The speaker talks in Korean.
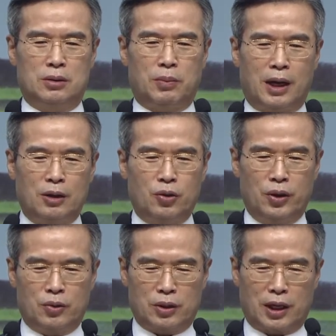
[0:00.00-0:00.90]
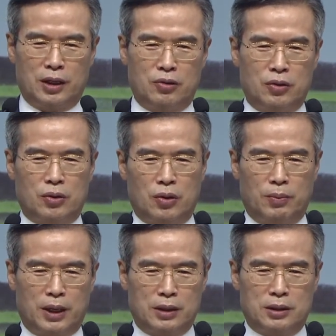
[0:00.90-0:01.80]
팔도 있고 다리도 있고요.
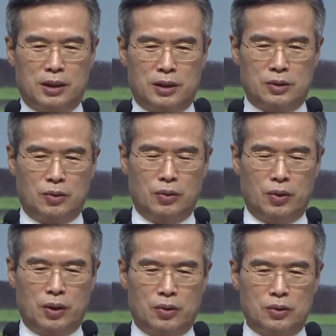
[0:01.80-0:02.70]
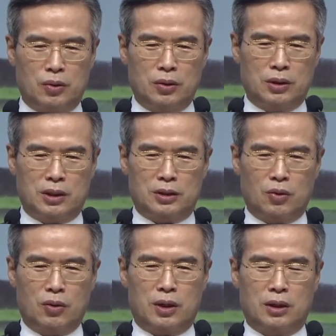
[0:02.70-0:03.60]
팔끝에 손도 있고 손끝에
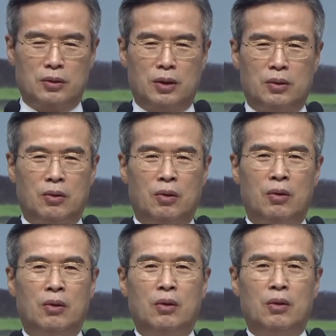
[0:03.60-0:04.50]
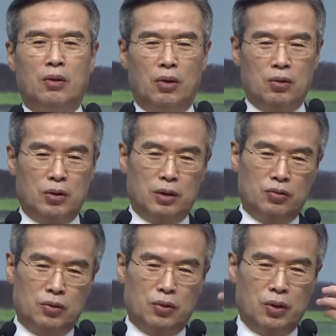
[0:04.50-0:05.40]
손가락도 있고 얼굴에
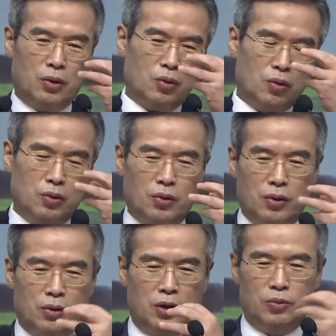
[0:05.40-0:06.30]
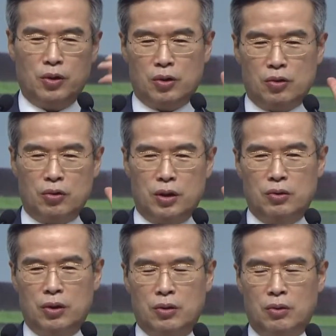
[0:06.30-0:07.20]
눈도 있고 코도 있고 입도 있고
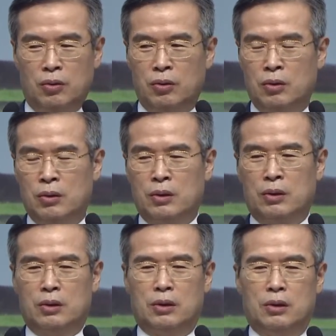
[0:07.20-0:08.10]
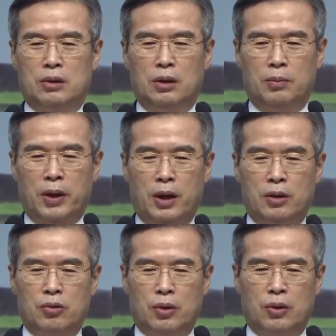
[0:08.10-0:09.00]
귀도 있고 이
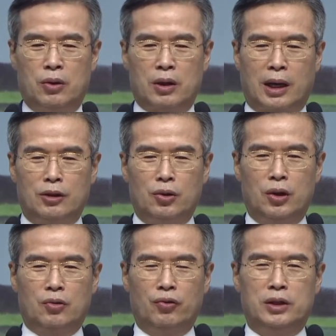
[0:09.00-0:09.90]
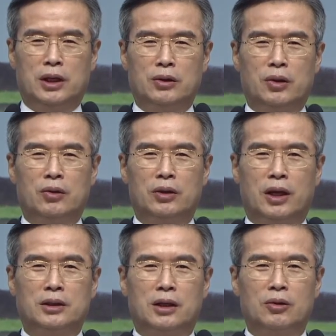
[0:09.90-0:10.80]
배에도요 간도 있고 위장도 있고
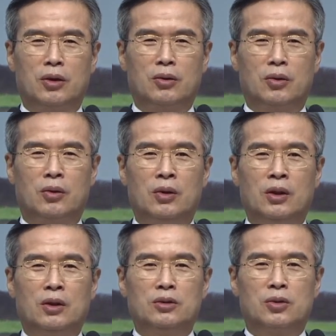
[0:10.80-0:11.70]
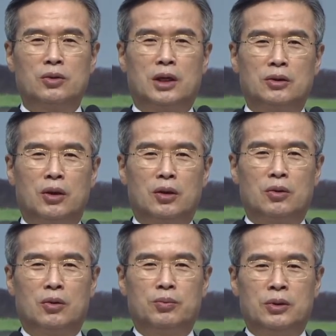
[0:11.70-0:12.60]
대장도 있고 소장도
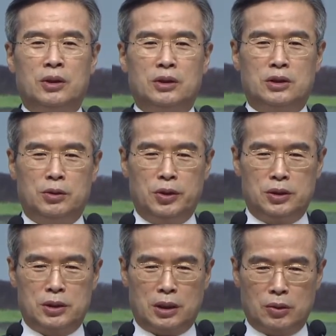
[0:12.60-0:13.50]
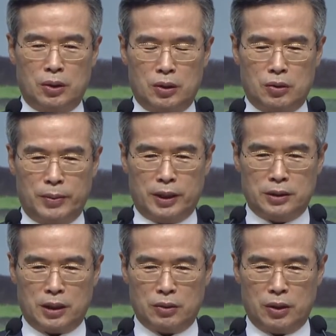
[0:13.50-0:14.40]
있고 십이지장도 있고
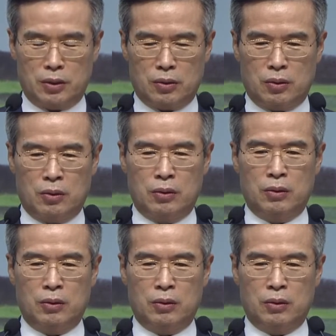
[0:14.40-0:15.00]
맹장도 있고